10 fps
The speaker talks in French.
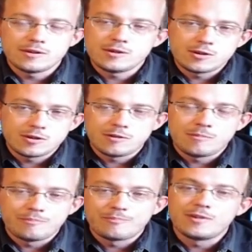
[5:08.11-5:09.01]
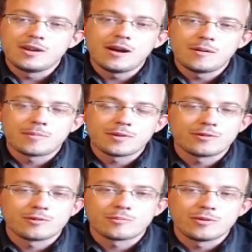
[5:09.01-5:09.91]
Et là,
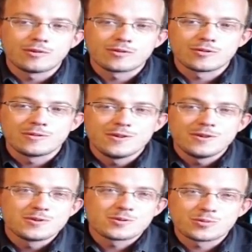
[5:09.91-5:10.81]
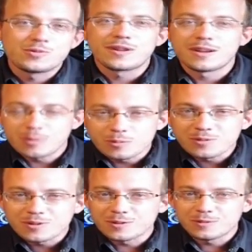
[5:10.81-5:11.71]
présentement, euh, je suis très
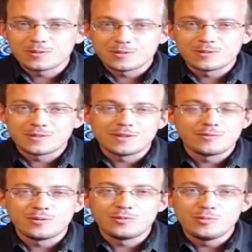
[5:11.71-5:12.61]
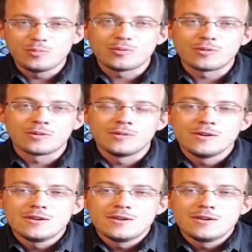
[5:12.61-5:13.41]
content d'être venu pour,